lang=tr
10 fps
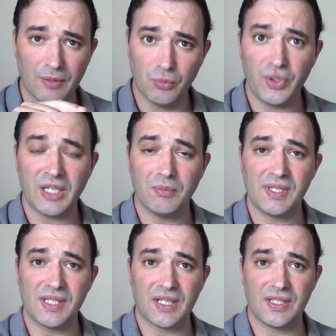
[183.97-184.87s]
Bu
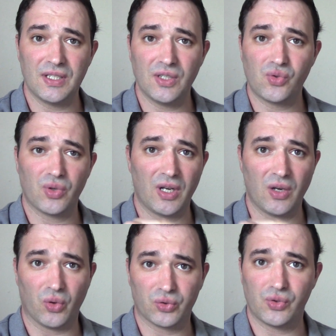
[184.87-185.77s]
78.
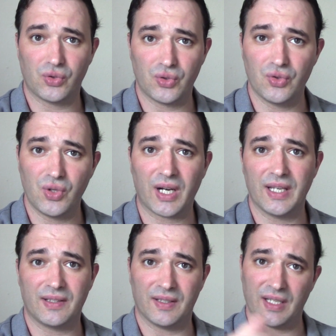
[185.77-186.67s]
surenin 33.
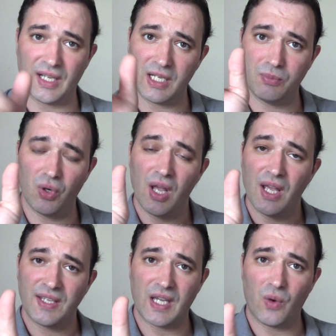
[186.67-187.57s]
ayetinde yani bu
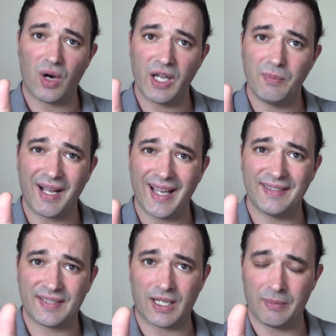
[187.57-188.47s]
kevaiba
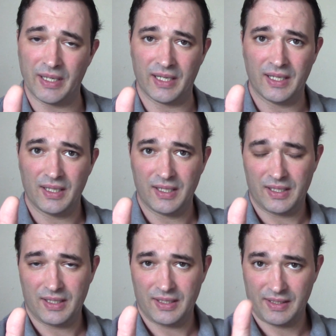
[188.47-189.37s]
etrabe,
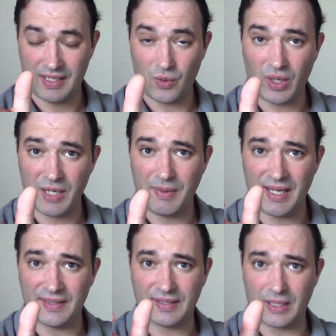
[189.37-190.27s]
kevaiba
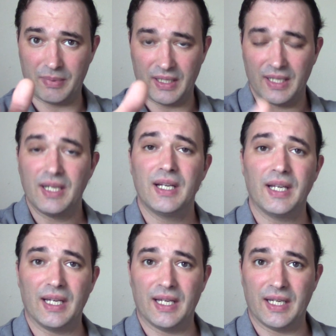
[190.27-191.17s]
etrabe
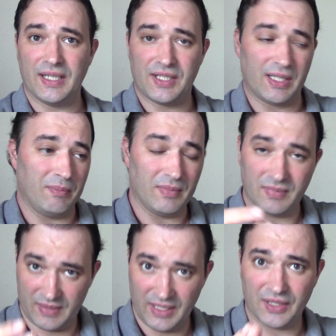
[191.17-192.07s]
e, işte
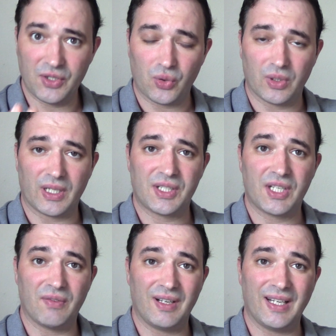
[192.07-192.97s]
yanlış olarak
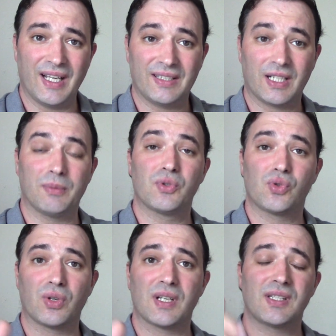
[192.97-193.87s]
çevrilen etrabın
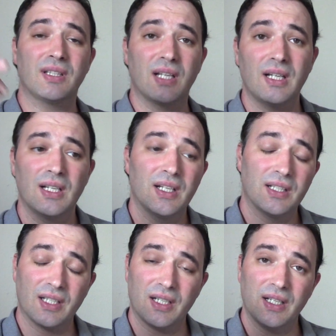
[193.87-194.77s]
sonrasında
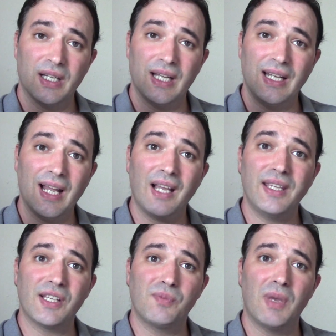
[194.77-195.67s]
da e, la
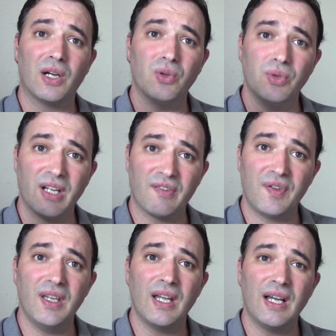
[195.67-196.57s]
yesme'une
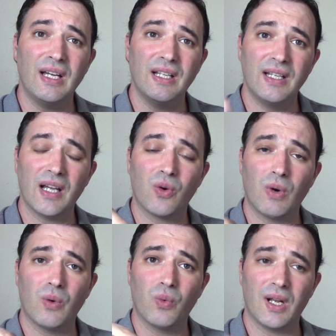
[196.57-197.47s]
fiha la
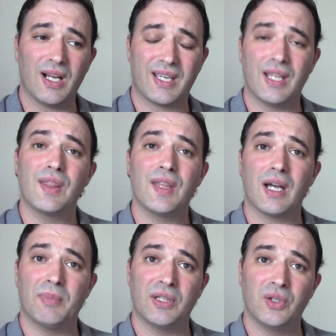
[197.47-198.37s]
ve la
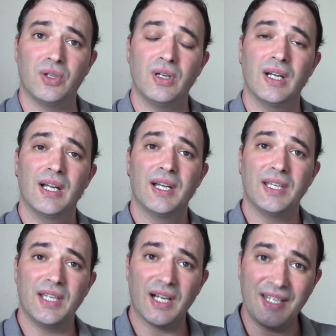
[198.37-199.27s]
kizzab diyor.
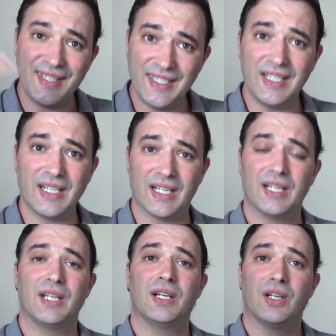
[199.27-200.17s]
Yani yine
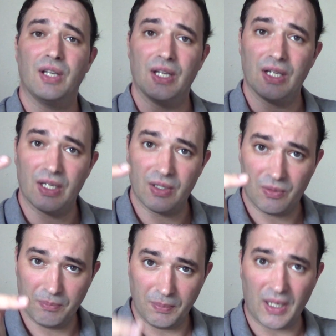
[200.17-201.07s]
e,
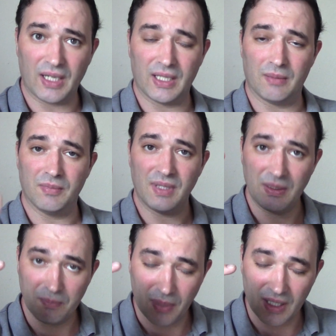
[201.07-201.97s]
bağlam
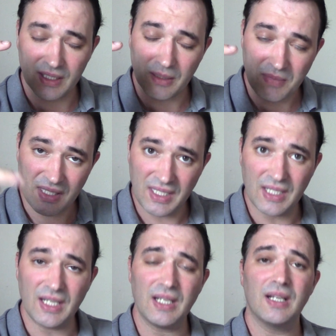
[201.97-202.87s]
bağlam
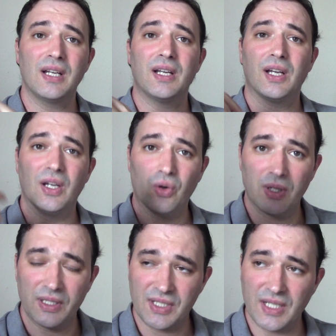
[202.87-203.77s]
yine e,
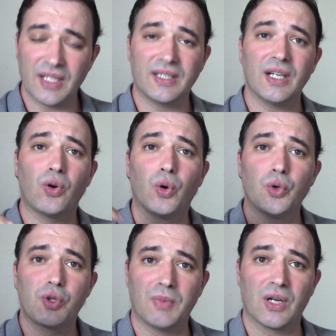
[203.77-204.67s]
o e, cennette
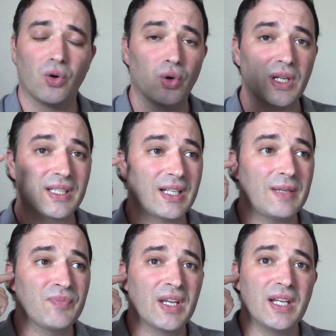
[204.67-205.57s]
konuşmak.
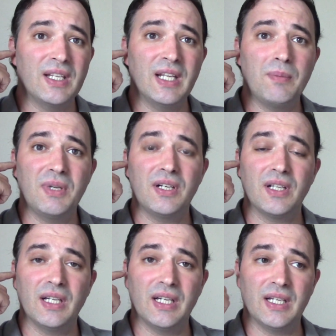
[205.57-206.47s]
Orada ne
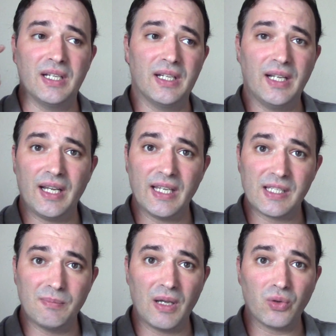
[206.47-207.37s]
bir e, la
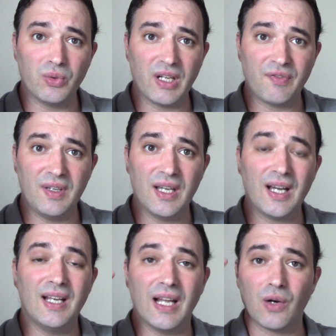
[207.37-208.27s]
yesme'une fiha
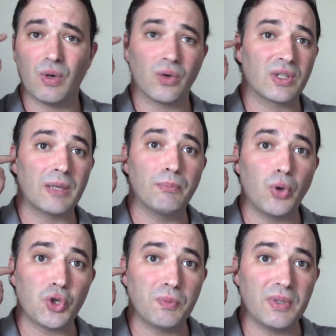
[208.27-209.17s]
lagwan orada
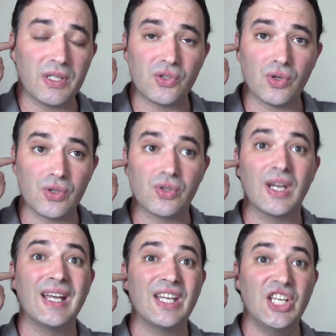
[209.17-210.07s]
boş bir söz
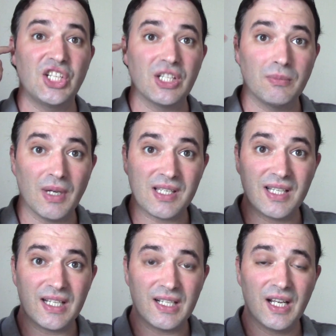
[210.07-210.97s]

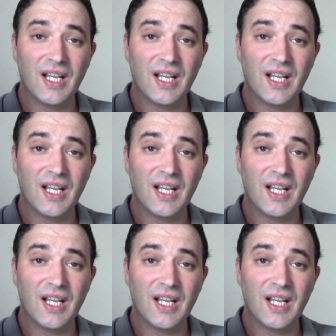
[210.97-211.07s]
işitmezler